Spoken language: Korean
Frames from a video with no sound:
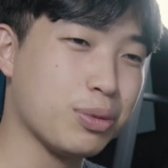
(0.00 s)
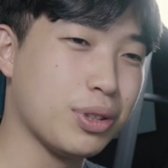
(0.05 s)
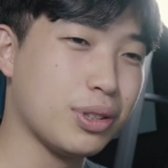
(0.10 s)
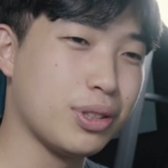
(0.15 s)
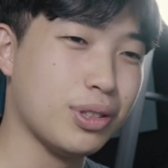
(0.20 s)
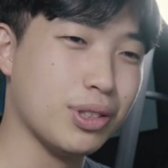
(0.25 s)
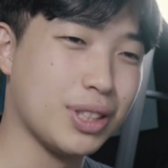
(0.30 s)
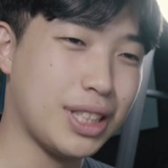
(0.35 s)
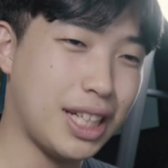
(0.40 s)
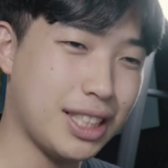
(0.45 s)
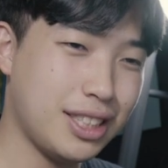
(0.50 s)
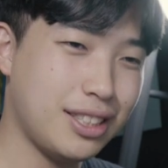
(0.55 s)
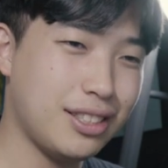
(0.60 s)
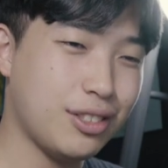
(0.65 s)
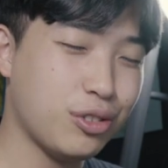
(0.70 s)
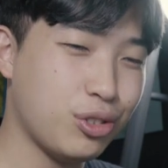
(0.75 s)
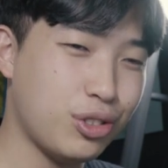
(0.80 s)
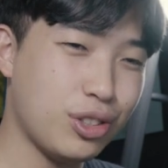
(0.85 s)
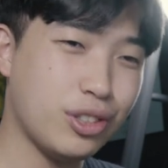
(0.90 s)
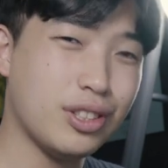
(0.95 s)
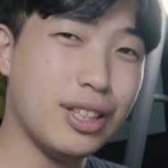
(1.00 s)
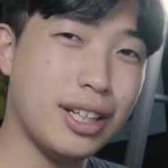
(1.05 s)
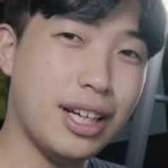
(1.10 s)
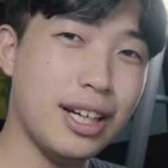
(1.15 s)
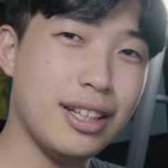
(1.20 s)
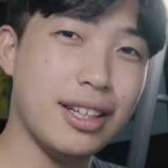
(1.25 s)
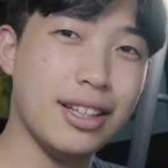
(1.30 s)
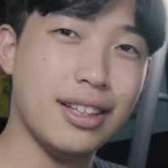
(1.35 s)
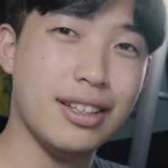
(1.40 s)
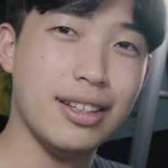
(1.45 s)
없었어요. 사진을 수정을
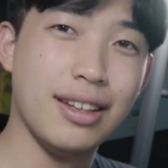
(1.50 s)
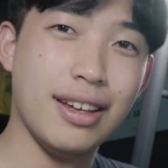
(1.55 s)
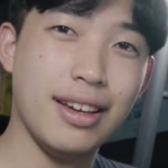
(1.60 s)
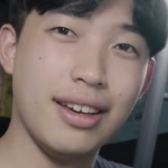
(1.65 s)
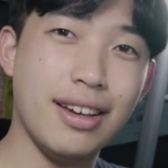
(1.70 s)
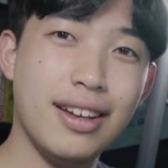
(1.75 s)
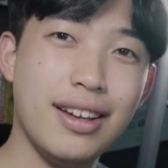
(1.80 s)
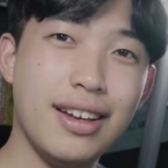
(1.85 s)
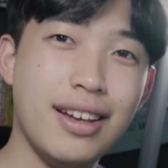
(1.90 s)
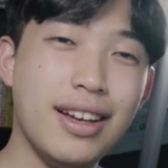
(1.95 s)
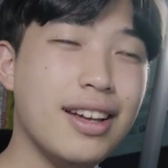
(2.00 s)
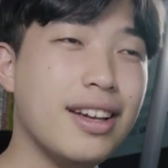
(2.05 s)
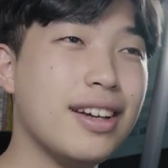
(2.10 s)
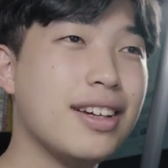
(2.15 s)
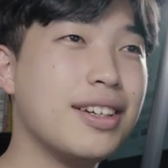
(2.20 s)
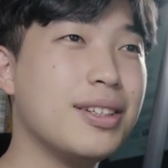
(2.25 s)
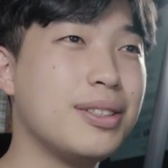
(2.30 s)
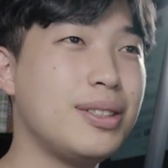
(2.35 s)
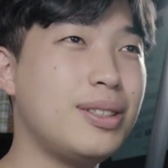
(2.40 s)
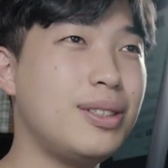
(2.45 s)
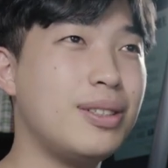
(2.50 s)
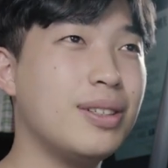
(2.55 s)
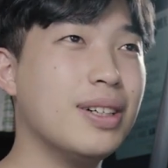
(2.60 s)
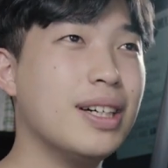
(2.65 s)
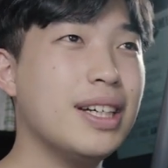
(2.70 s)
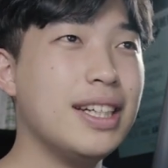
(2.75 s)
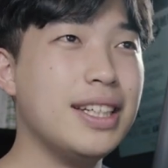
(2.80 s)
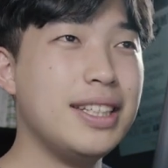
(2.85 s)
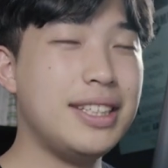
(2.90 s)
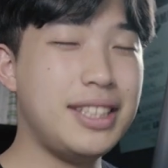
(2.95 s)
해야 되는데. 그래서
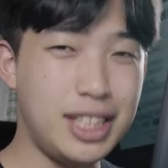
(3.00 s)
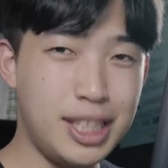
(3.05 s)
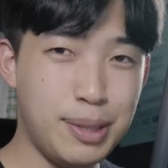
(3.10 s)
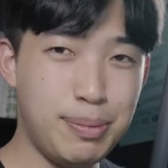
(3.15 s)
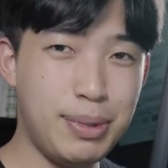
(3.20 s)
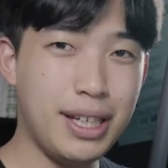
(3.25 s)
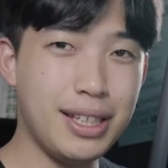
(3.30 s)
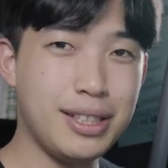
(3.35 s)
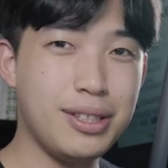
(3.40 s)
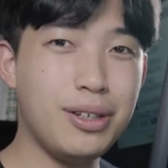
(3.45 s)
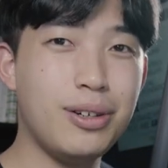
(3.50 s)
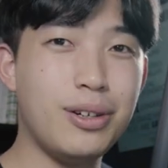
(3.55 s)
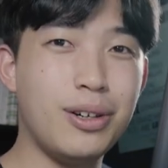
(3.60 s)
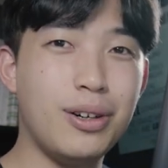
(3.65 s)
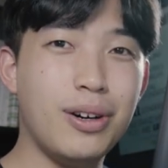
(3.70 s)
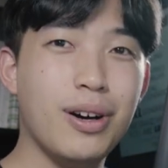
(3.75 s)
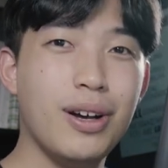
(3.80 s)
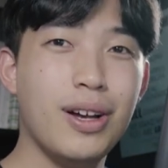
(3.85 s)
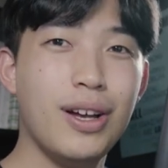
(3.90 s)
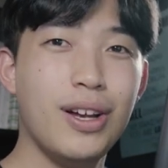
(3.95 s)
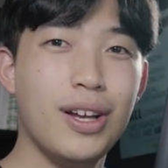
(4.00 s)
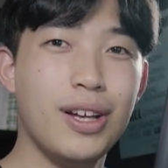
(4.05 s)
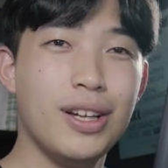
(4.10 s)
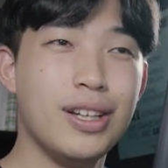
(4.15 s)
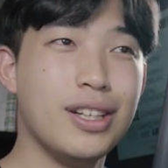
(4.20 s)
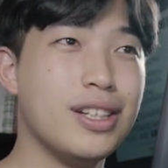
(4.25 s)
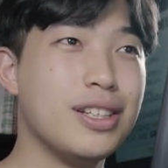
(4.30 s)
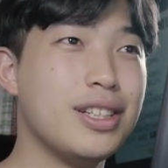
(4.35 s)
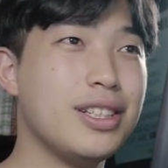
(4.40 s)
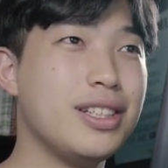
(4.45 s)
집에서
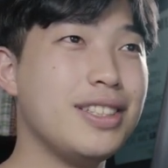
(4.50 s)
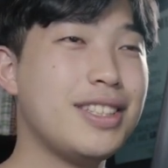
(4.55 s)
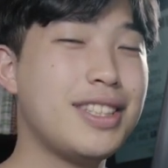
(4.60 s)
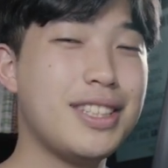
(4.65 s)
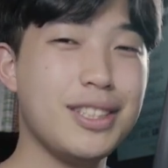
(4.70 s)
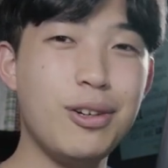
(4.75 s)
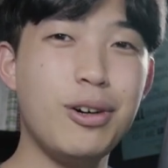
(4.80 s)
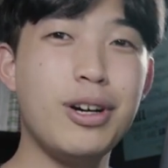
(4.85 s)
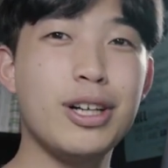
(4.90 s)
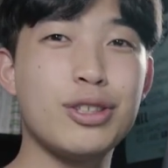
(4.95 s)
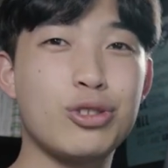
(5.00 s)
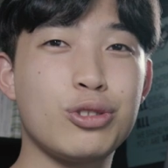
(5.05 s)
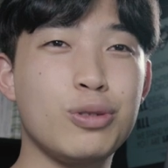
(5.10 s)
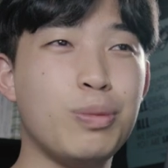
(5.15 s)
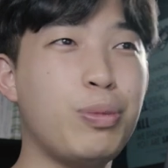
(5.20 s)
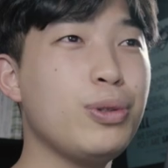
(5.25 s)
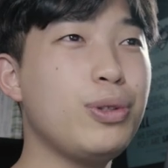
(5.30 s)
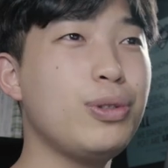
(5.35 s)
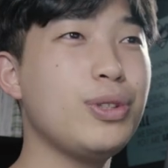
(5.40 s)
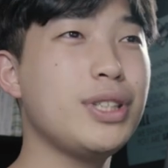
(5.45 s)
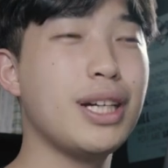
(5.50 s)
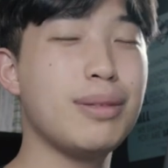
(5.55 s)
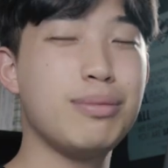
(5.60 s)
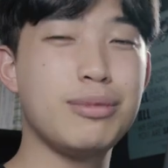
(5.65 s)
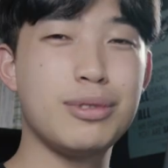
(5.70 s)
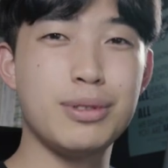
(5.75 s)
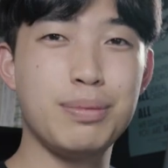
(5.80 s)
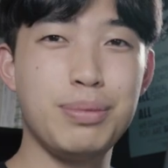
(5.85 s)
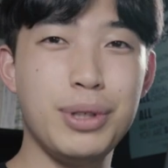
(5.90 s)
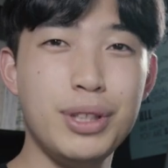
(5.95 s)
찍어가지고
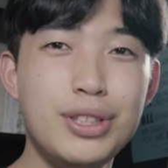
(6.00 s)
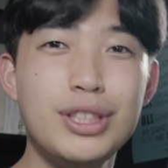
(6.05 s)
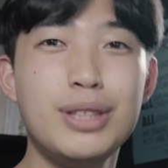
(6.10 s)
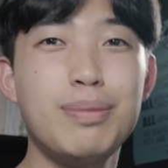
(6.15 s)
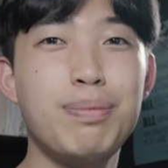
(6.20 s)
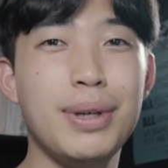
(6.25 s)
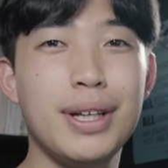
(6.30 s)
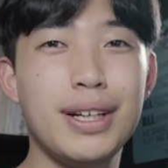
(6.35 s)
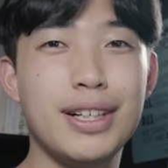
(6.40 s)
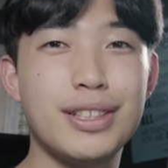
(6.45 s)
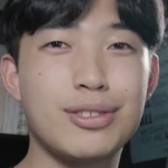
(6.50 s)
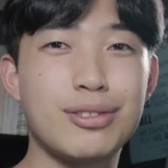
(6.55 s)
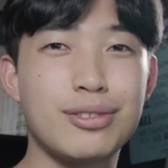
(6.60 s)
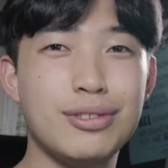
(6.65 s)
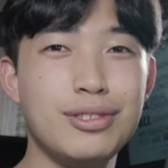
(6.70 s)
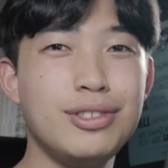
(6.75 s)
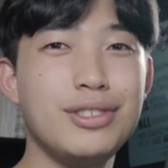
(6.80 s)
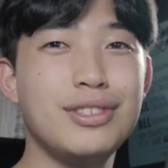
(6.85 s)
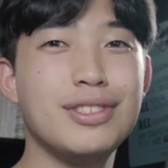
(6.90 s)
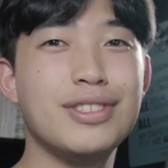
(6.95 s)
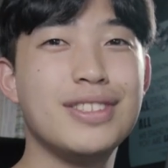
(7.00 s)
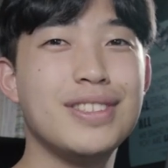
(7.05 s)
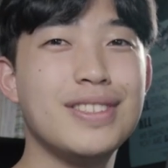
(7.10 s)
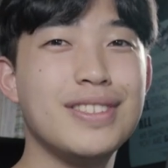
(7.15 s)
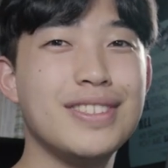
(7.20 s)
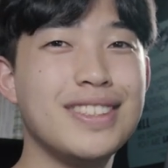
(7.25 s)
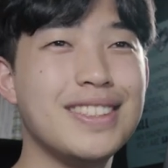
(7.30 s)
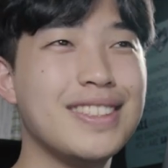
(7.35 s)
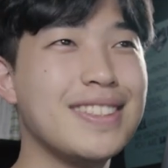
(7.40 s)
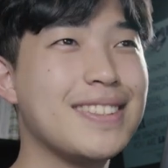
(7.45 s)
포토샵으로 편집해가지고
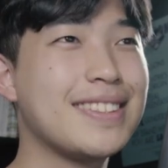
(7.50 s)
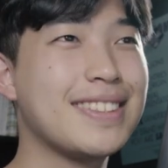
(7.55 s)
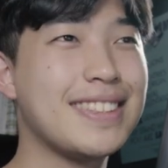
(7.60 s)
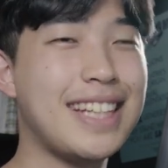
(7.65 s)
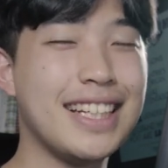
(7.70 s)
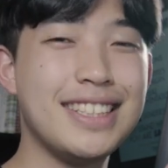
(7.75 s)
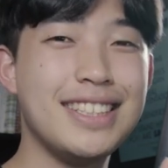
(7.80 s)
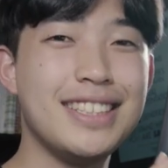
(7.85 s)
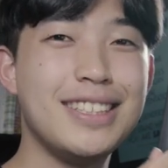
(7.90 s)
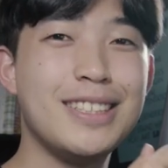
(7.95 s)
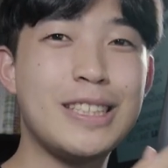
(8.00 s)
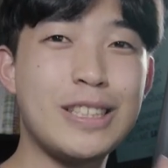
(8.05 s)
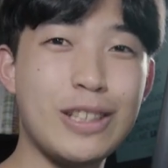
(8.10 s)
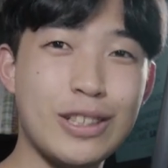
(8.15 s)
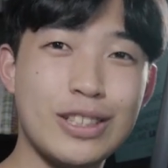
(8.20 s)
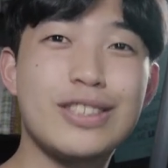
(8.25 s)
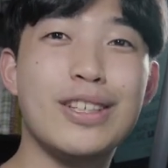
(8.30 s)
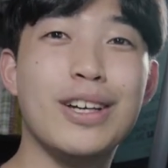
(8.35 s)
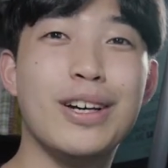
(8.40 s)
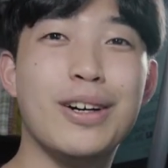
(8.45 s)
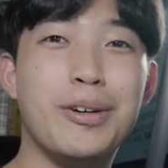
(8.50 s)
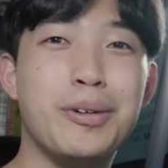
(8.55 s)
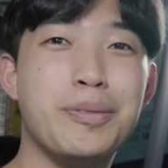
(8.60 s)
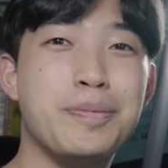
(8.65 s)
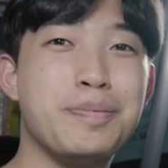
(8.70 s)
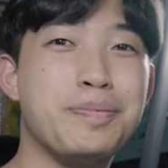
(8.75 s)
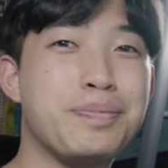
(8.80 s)
사진을 썼어요.